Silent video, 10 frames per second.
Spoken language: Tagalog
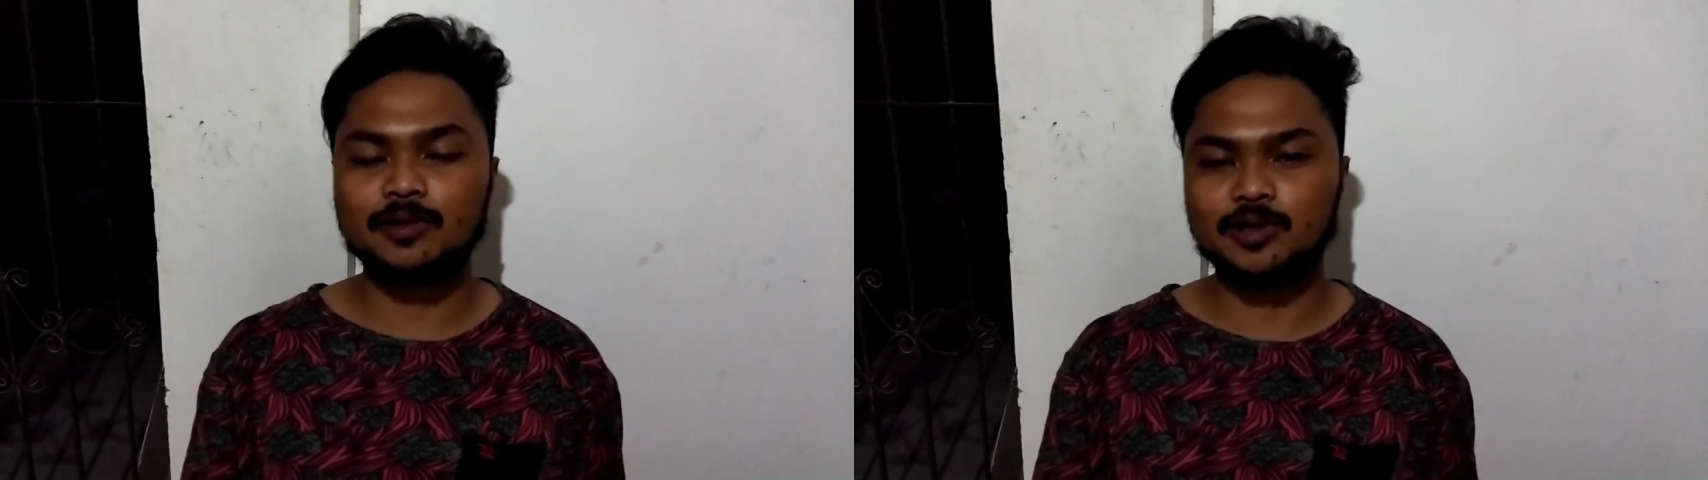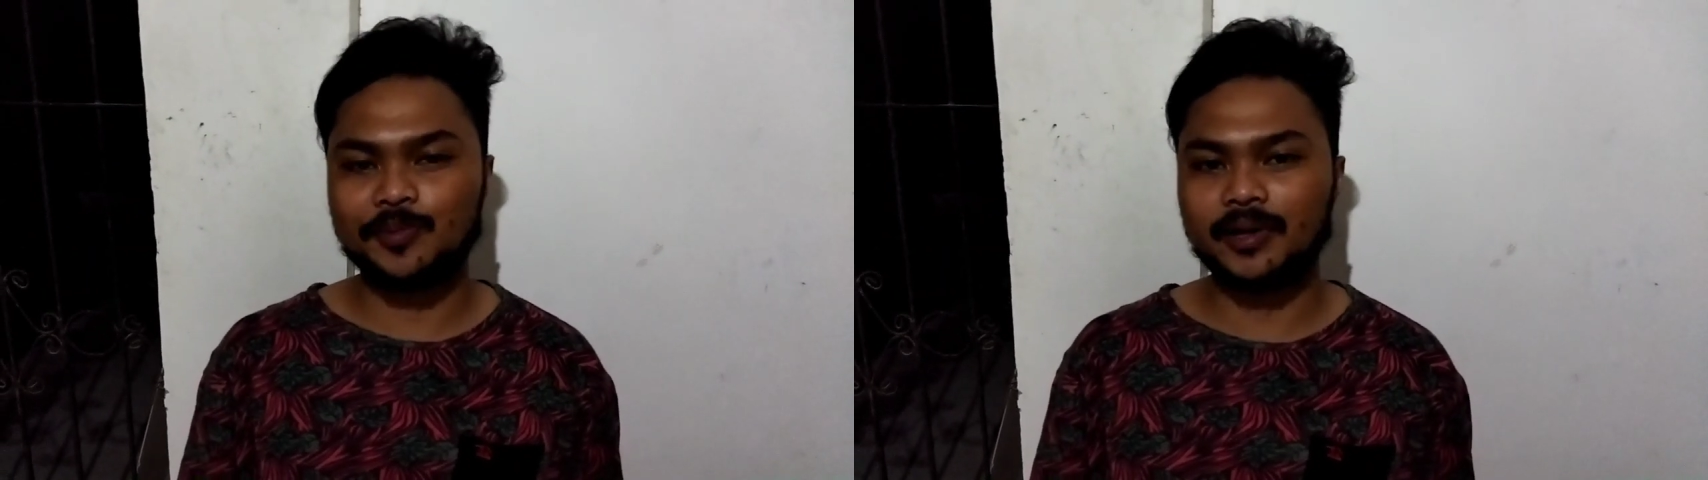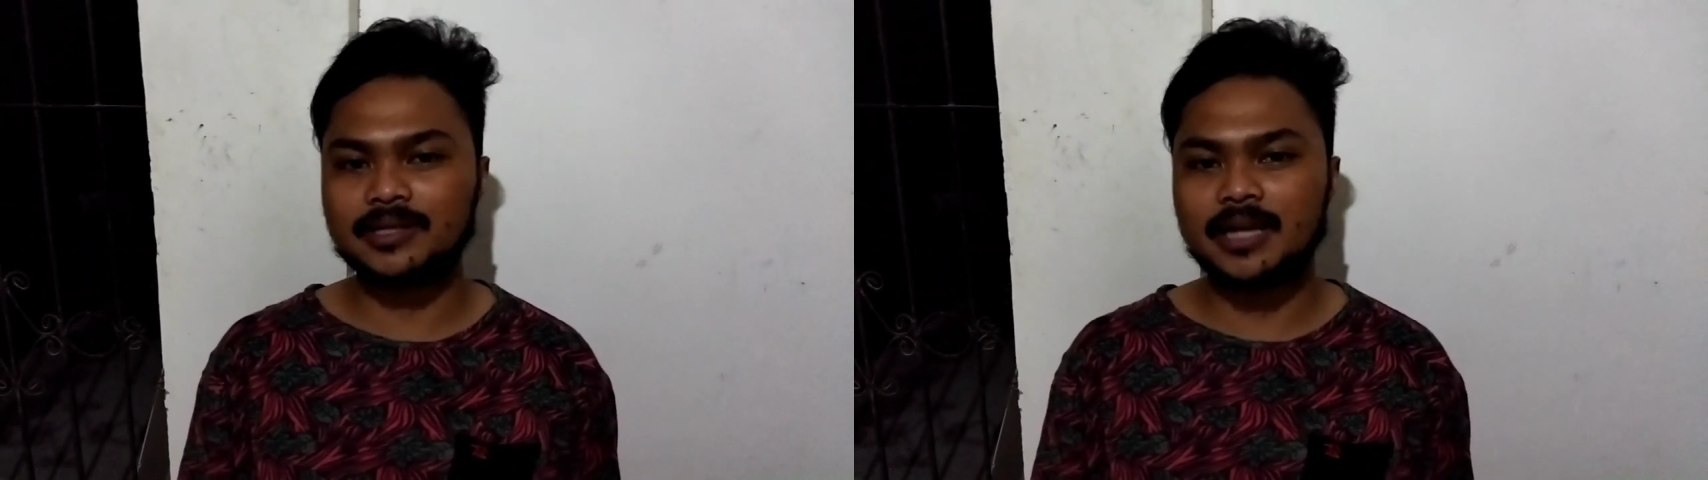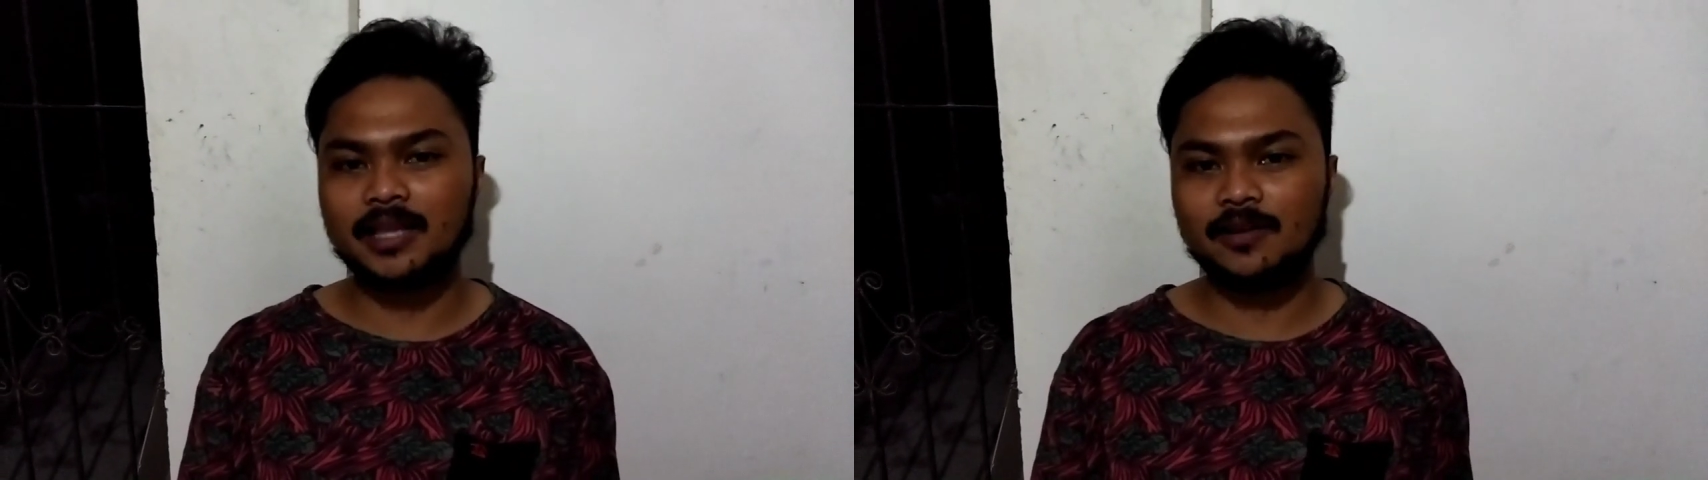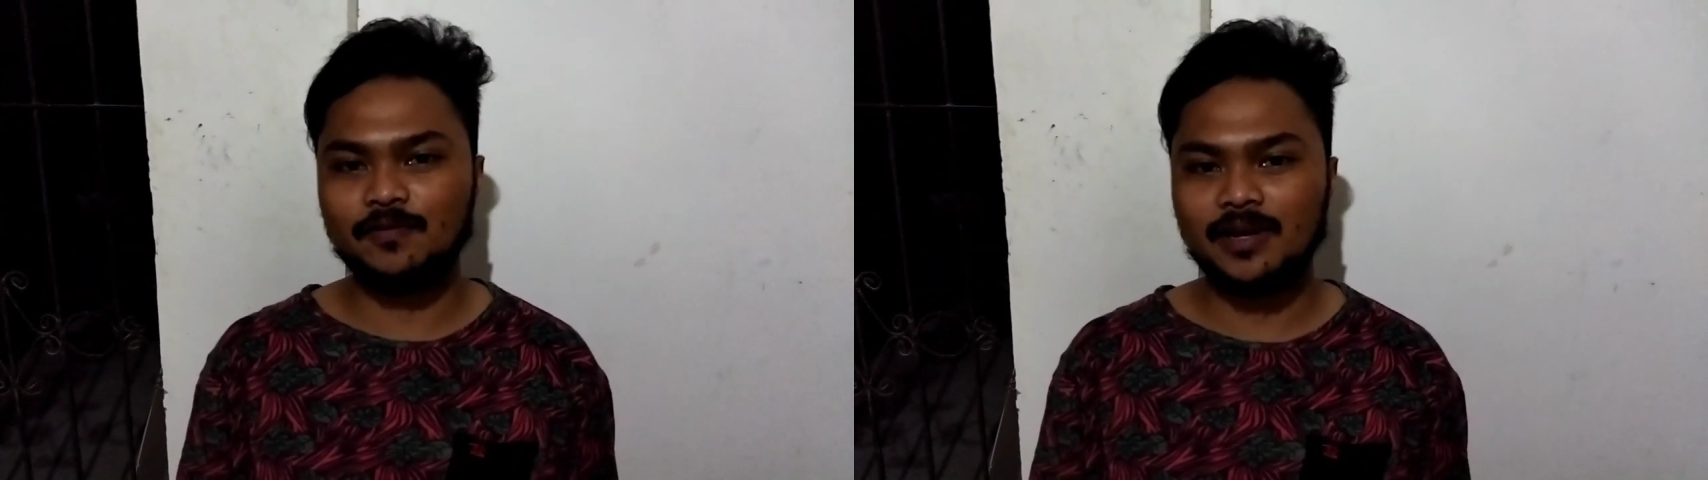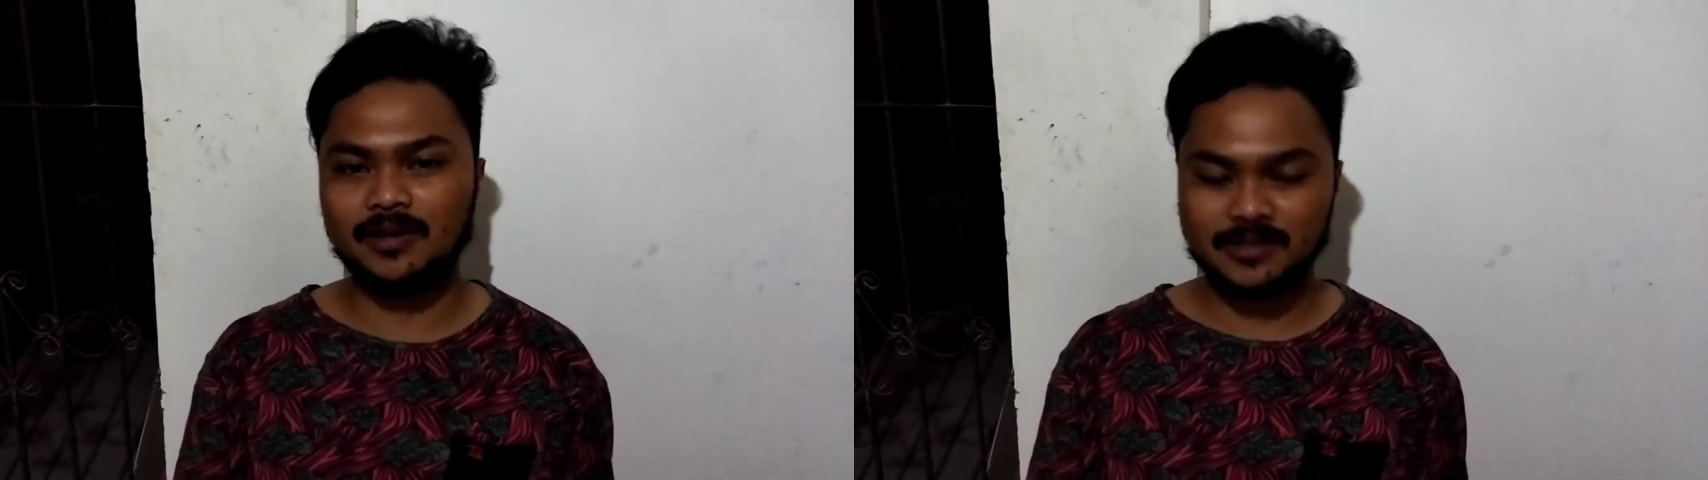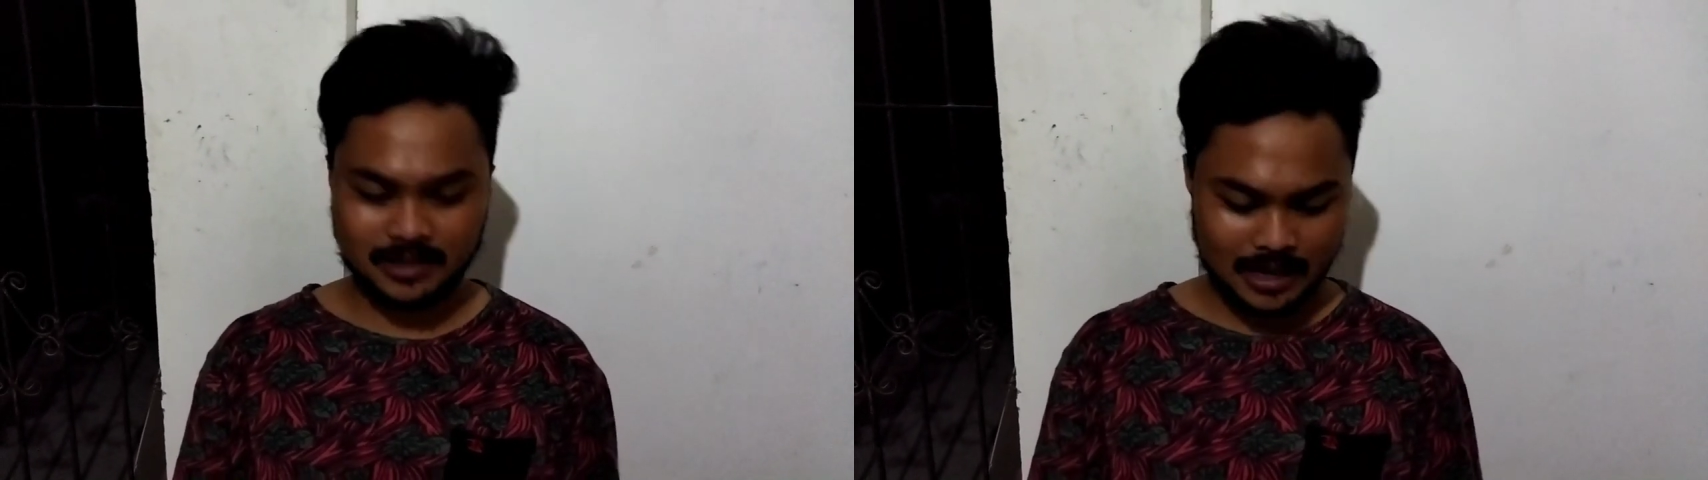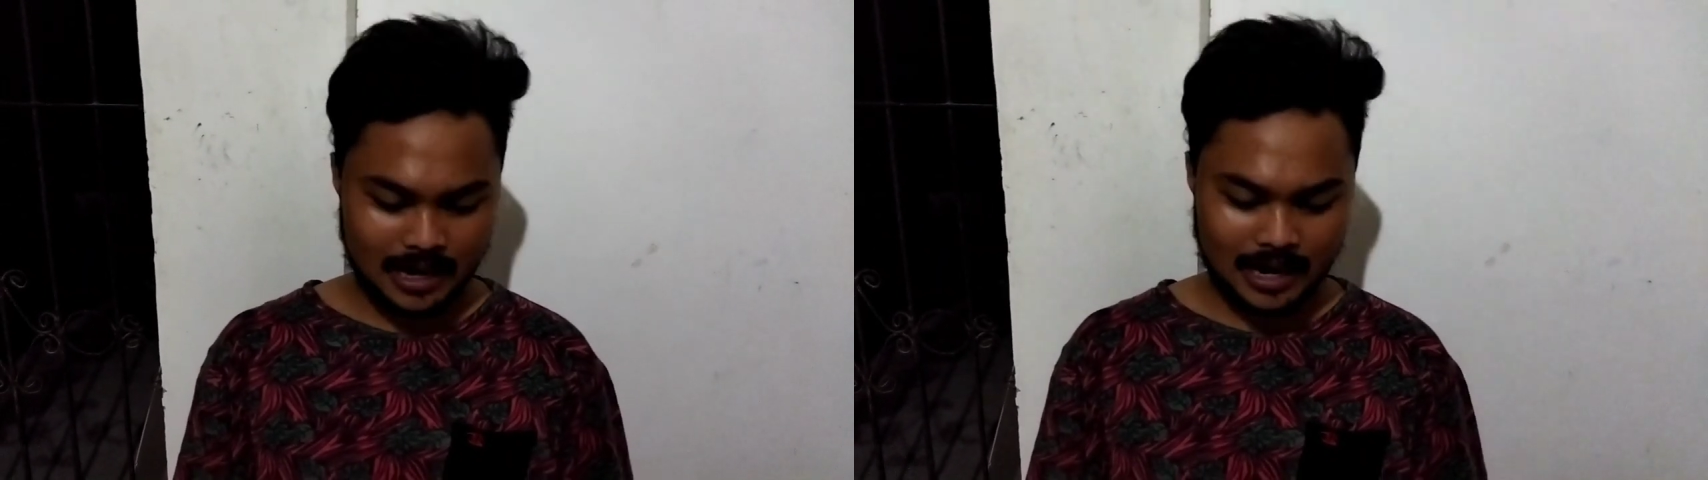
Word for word: sumusuporta sa ating videos.